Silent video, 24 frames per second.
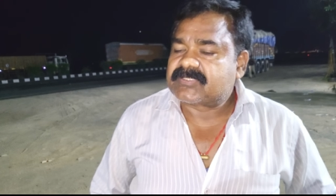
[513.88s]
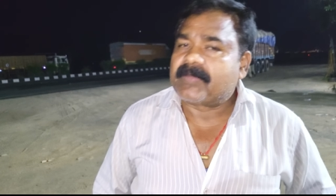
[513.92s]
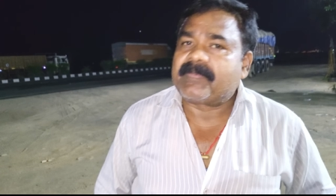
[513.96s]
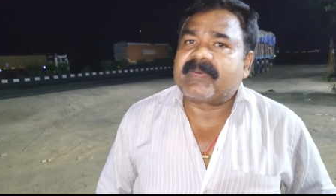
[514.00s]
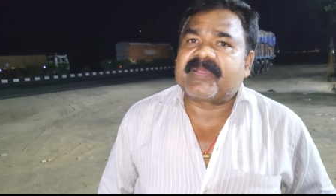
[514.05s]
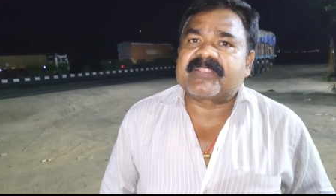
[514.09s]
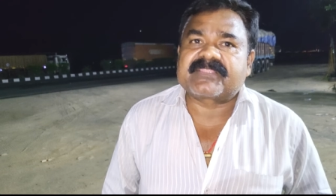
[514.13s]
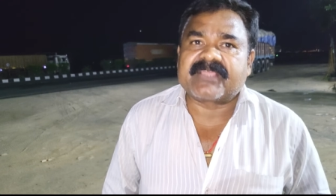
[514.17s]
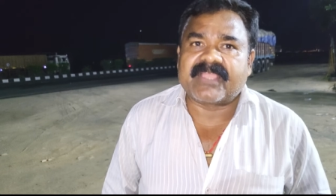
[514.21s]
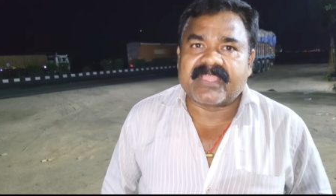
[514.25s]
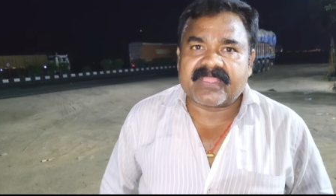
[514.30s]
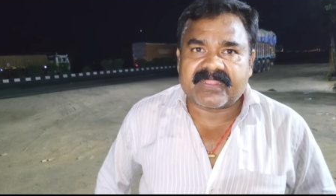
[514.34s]

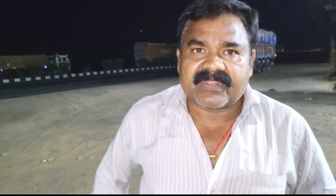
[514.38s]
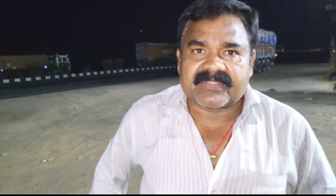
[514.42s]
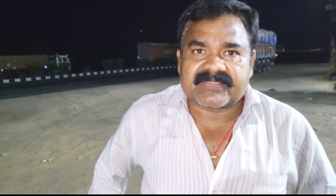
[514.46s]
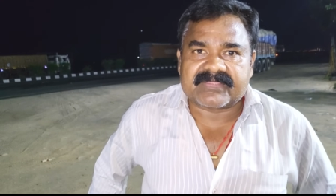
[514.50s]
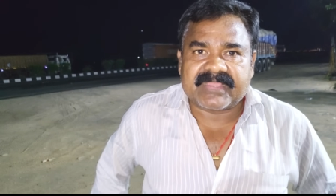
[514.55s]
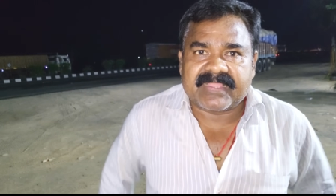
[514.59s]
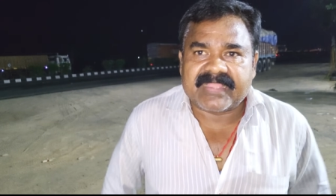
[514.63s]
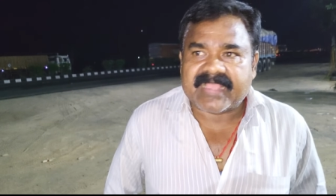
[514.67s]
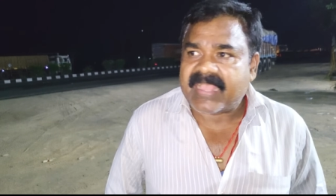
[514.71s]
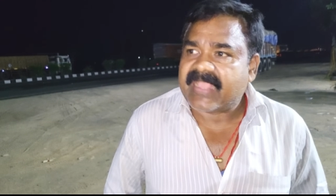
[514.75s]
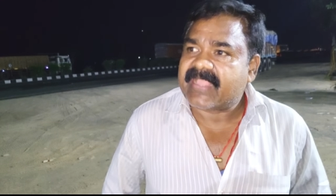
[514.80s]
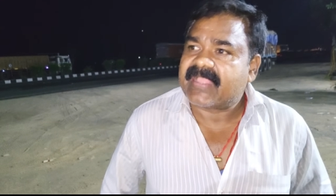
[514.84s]
सफ़र तय करते
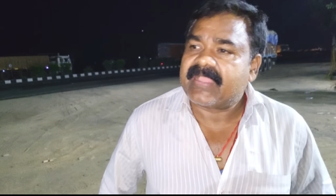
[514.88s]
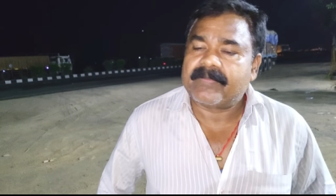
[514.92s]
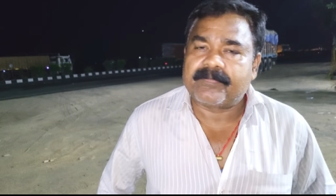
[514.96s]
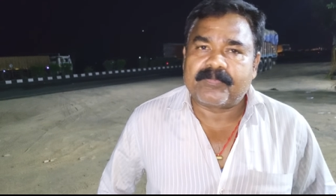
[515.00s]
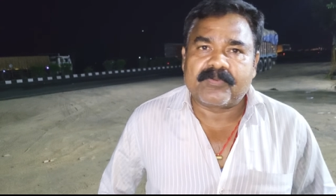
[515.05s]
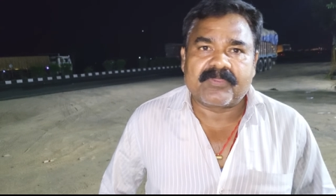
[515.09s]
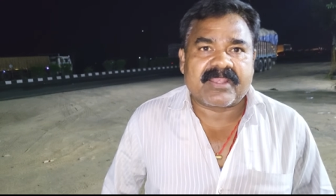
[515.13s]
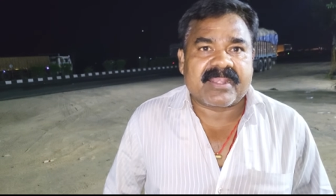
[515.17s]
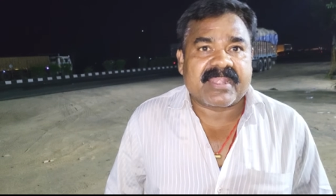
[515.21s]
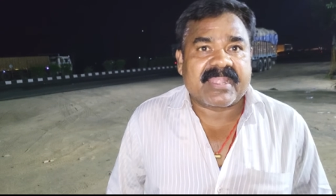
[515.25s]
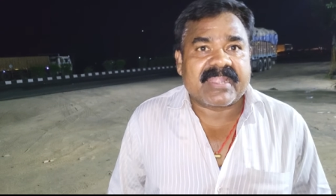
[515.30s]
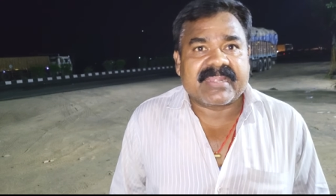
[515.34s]
हैं यहाँ का
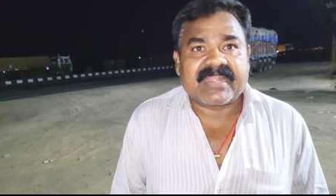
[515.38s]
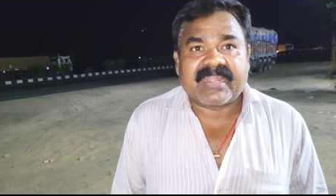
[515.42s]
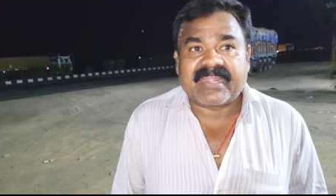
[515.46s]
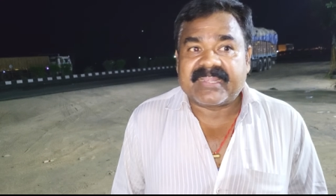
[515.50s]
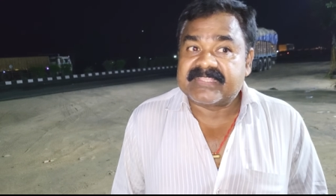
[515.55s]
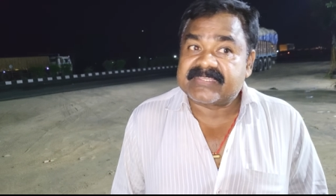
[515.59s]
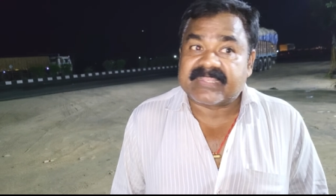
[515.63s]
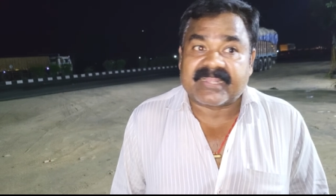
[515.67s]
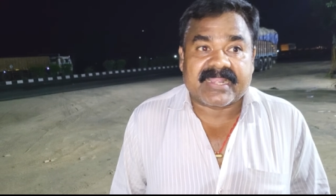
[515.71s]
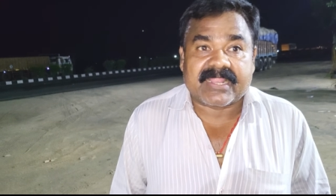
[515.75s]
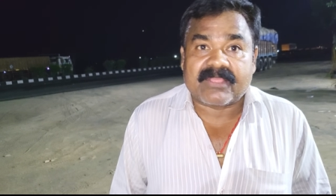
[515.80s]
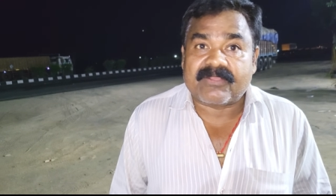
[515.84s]
पूरा नाइट गाड़ी
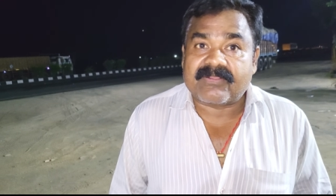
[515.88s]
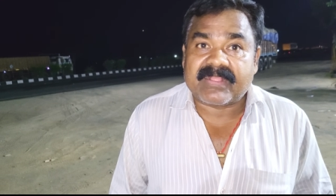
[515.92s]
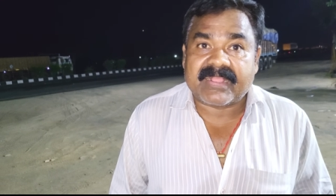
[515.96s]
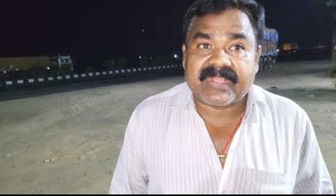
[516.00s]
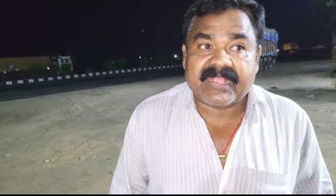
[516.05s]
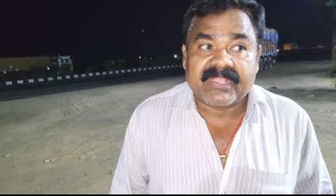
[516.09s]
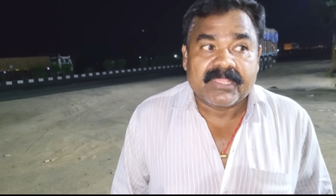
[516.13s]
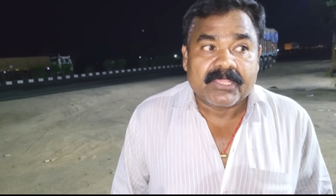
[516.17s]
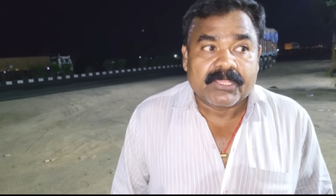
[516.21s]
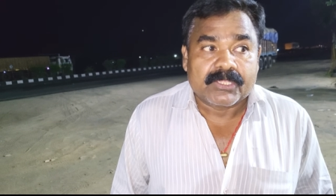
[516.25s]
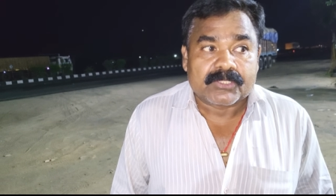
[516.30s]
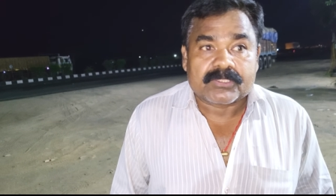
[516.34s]
चलाना होगा
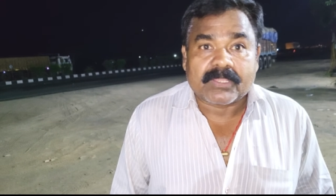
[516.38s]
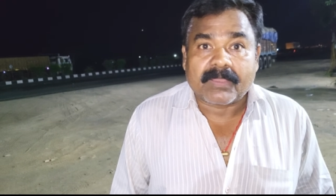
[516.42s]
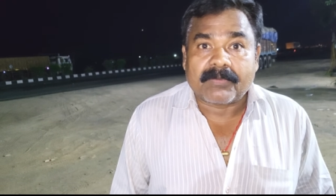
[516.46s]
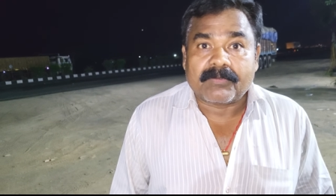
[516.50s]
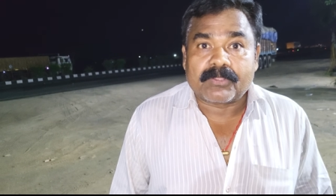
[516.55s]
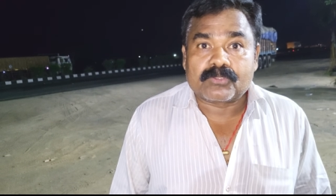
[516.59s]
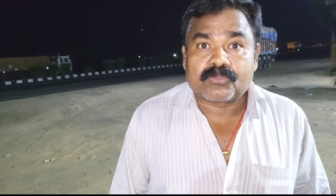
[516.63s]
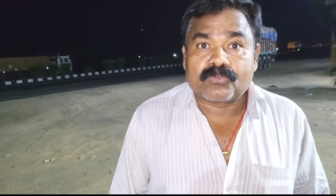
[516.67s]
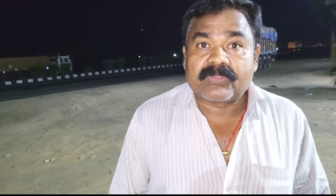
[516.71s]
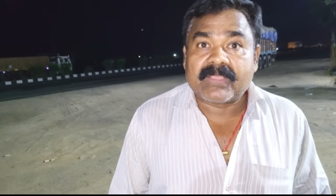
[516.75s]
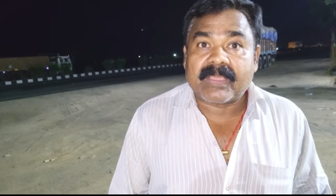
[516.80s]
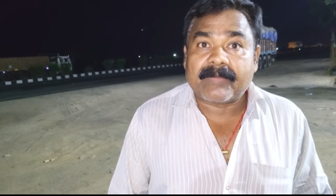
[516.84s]
तो हम
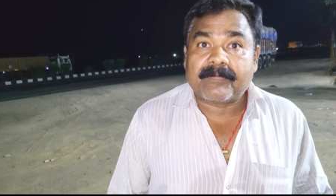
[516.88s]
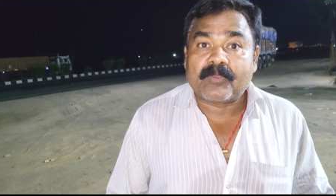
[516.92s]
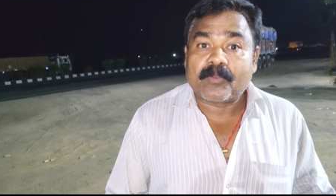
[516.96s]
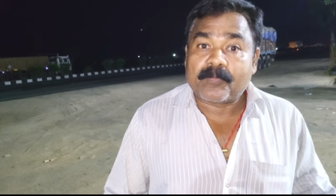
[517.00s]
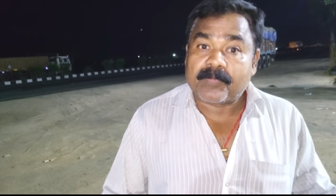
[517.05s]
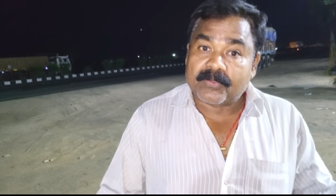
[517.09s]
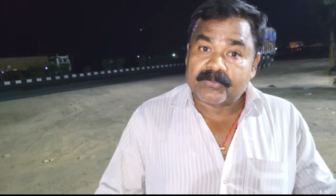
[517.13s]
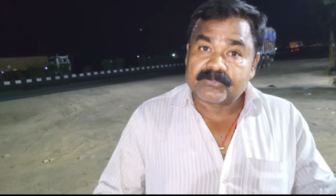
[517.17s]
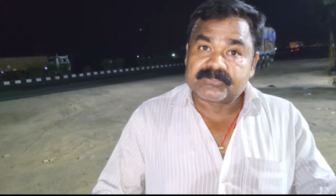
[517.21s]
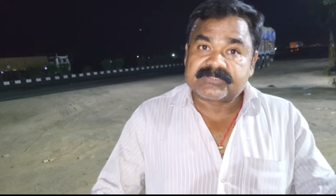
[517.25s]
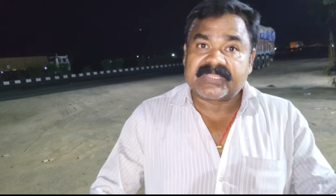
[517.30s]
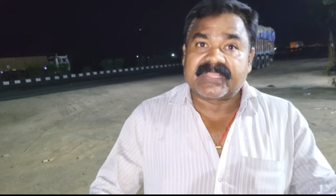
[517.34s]
लोग दुर्गापुर
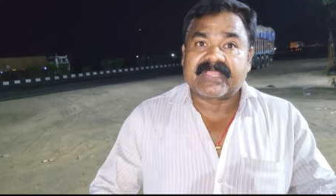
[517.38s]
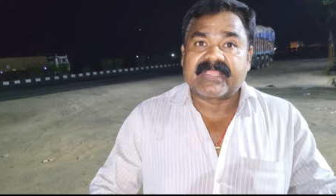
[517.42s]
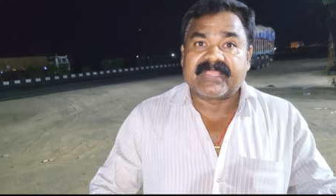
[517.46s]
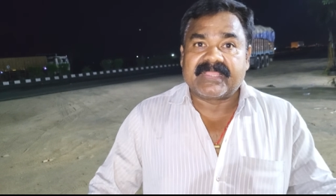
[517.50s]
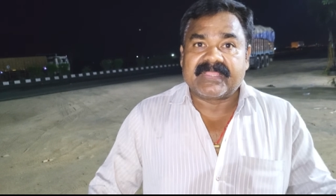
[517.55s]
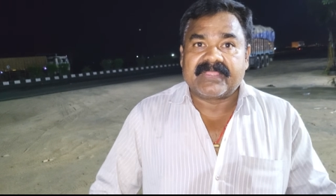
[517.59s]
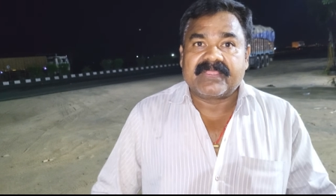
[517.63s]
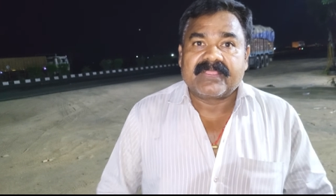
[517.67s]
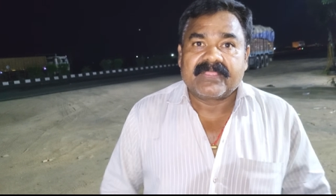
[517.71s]
पहुँचेंगे